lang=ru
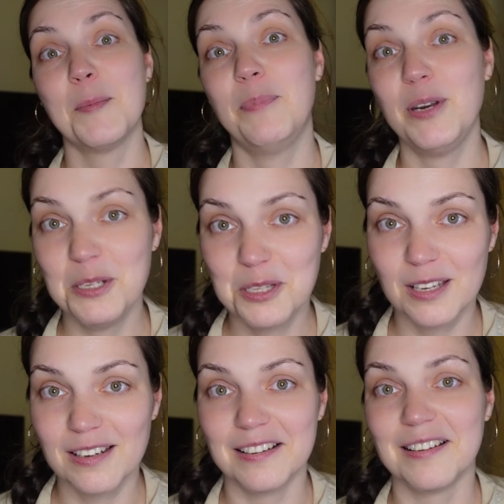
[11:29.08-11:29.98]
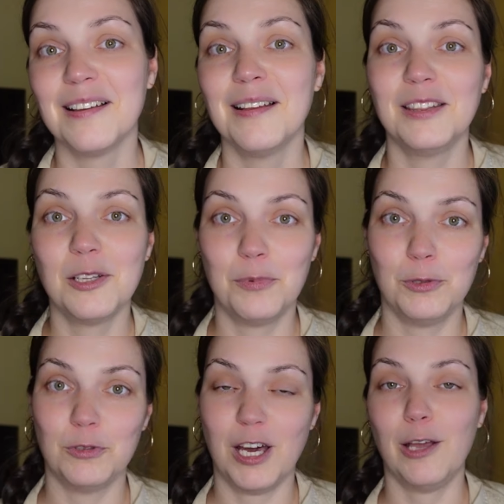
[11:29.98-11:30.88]
пристально
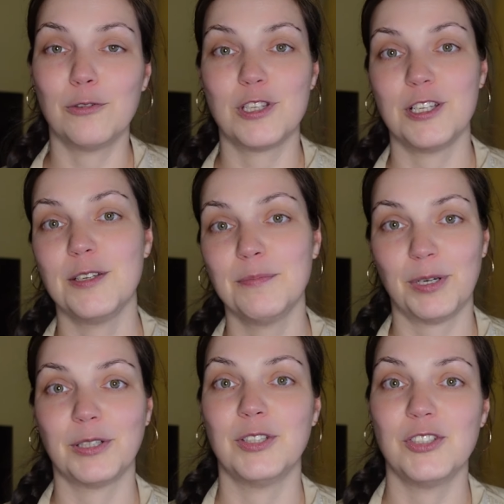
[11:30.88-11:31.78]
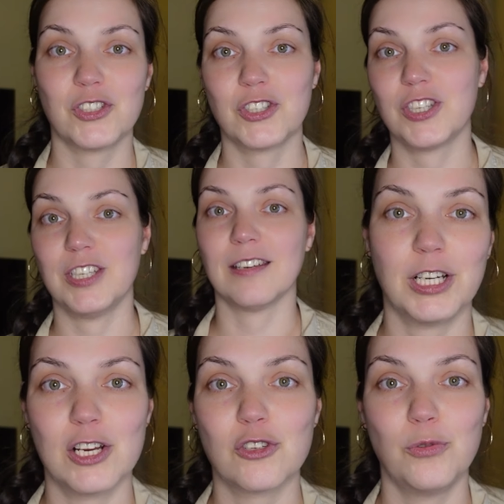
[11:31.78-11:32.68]
наблюдаю за ним практически
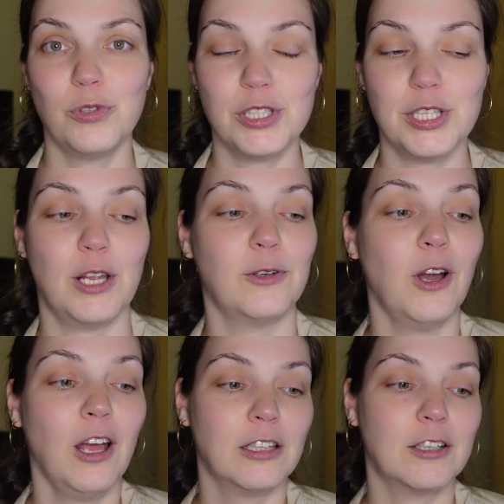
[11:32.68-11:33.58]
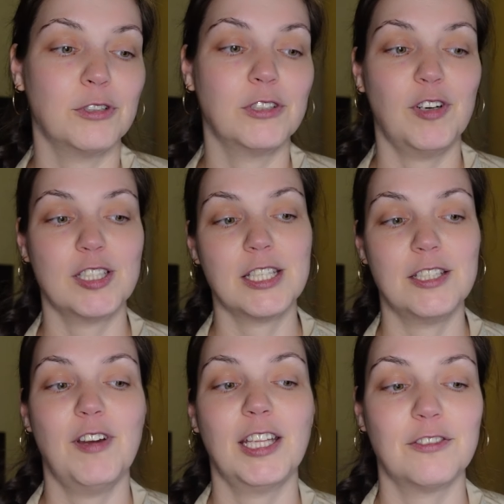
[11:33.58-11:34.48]
каждую неделю. Так вот,
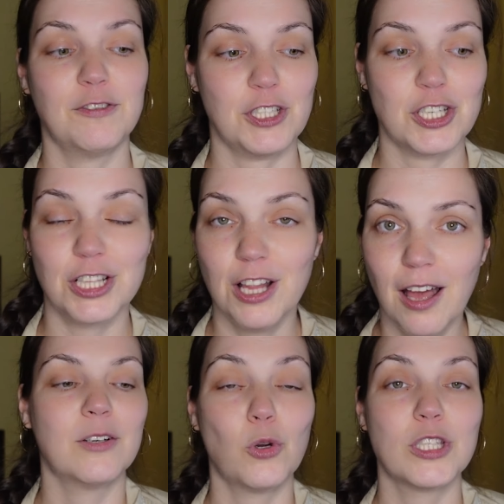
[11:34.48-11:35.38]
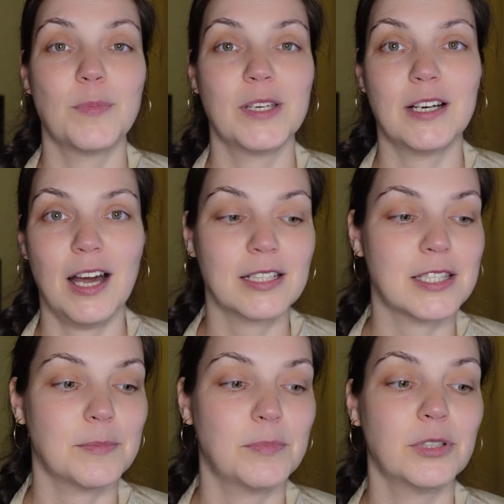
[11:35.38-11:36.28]
29 числа рост моих акций
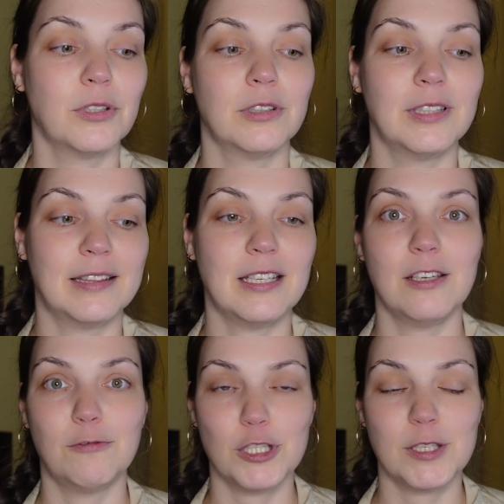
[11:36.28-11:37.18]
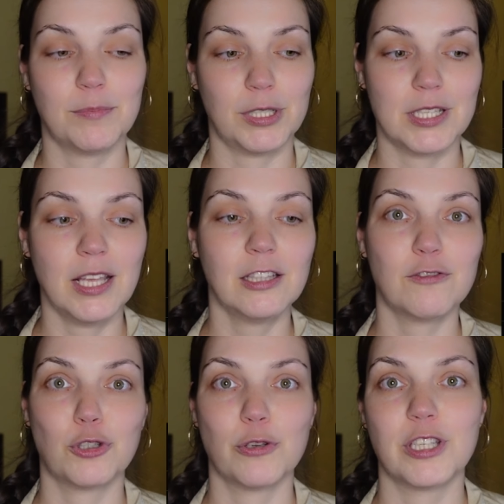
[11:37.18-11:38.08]
акций был на
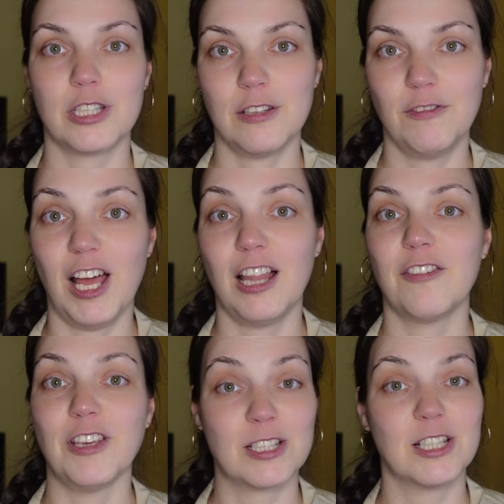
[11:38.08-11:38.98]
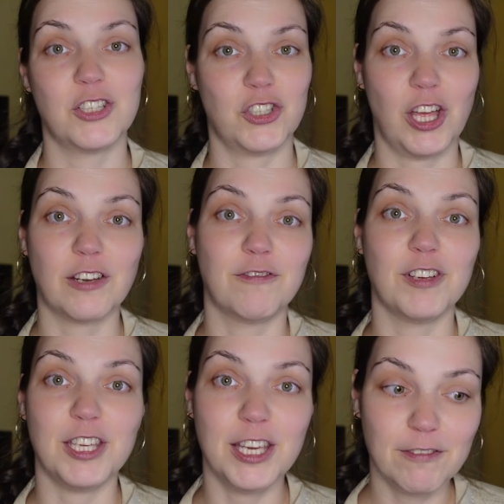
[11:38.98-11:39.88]
3,8%, что составляло, если считать в
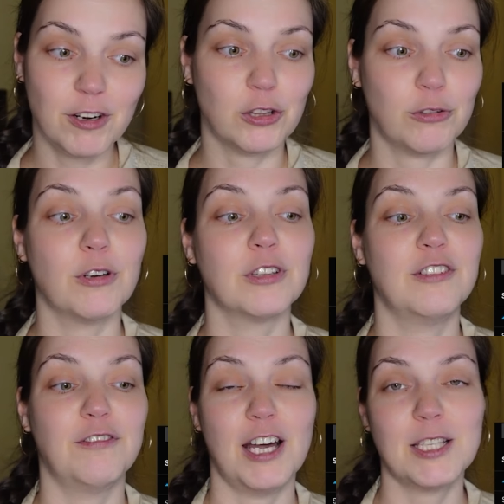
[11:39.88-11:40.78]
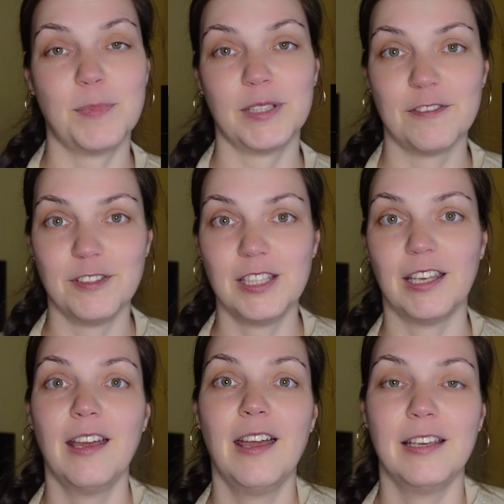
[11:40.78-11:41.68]
евро, то
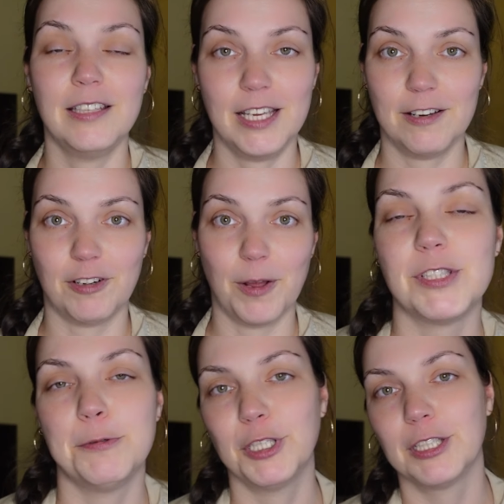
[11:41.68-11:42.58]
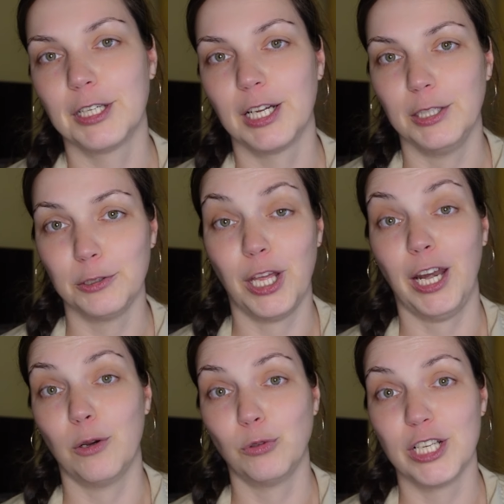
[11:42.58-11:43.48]
2,5 евро. Сегодня на
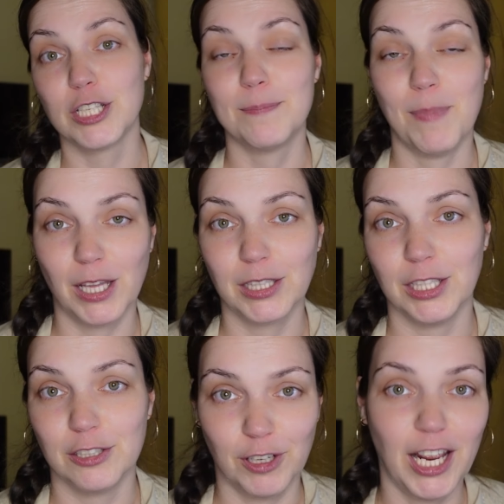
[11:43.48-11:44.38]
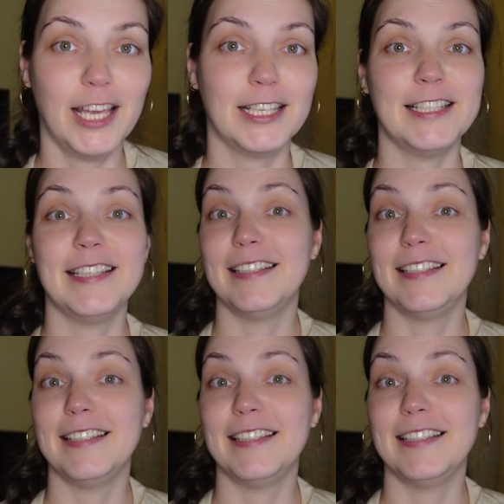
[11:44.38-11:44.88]
календаре у нас 5 января, и